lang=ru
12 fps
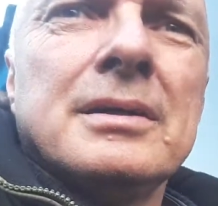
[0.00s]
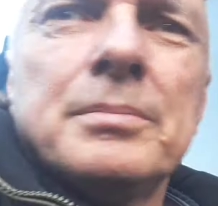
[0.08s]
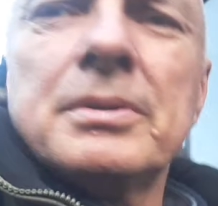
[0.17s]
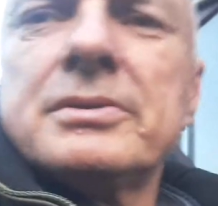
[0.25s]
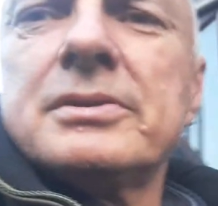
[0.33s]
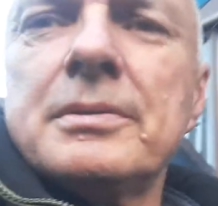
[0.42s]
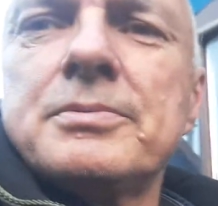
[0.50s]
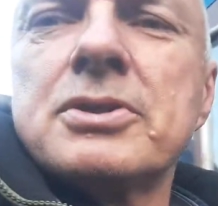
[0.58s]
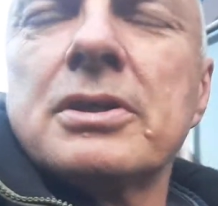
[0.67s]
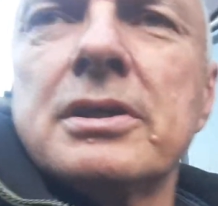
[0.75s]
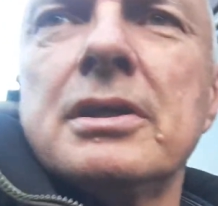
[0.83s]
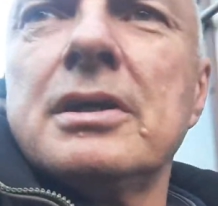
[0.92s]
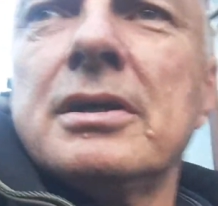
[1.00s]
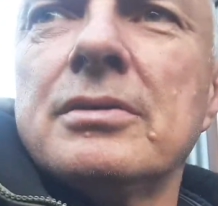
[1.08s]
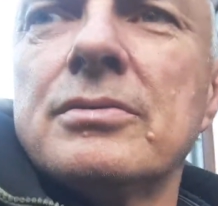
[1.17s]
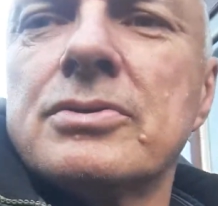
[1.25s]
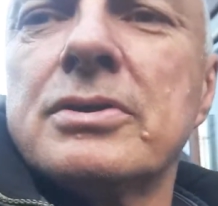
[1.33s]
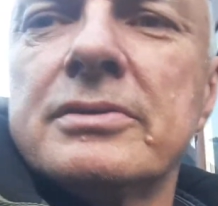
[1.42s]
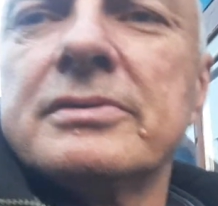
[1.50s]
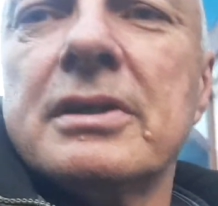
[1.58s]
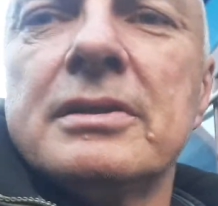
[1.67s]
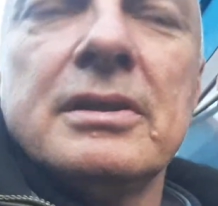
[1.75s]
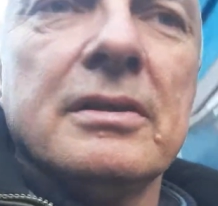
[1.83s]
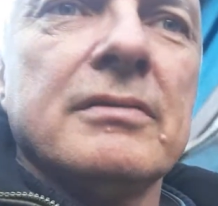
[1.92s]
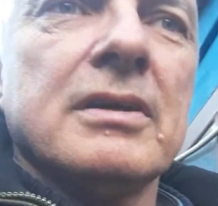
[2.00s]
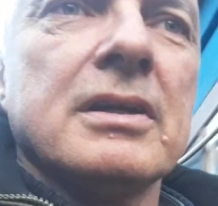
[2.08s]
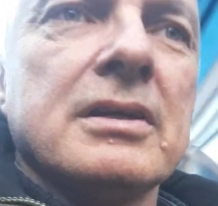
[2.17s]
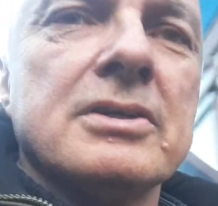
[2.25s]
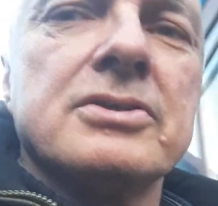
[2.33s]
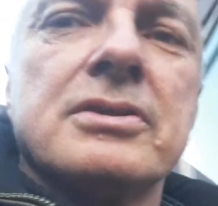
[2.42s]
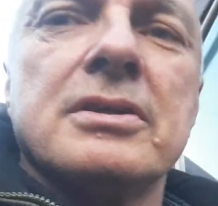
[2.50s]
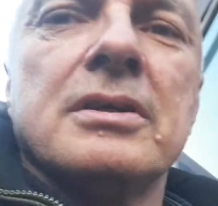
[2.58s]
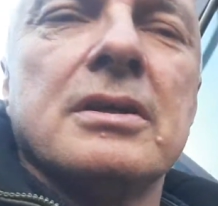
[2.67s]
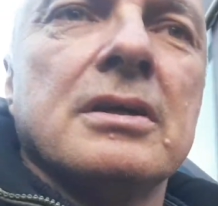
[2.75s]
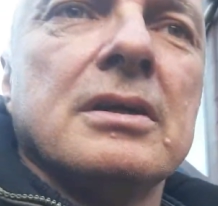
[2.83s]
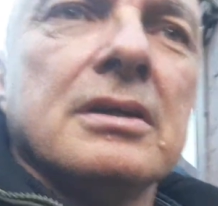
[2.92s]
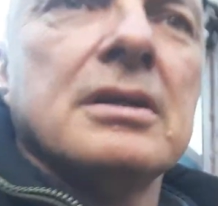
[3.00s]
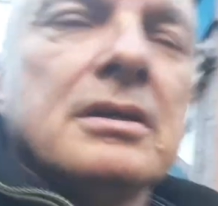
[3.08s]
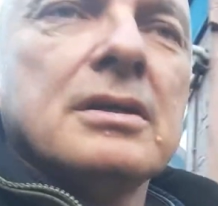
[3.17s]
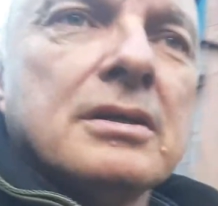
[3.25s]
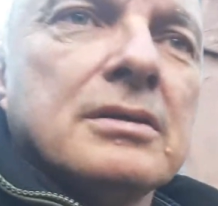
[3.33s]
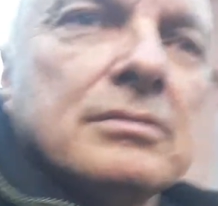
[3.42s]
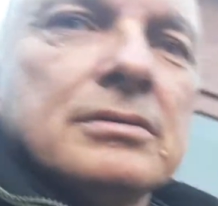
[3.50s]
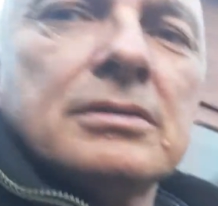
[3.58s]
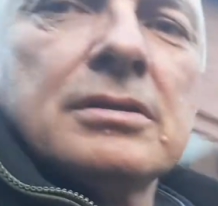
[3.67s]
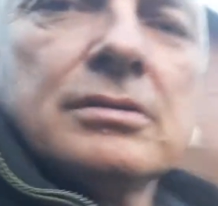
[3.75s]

Прицепчик я уже загнал в гараж. Вот это,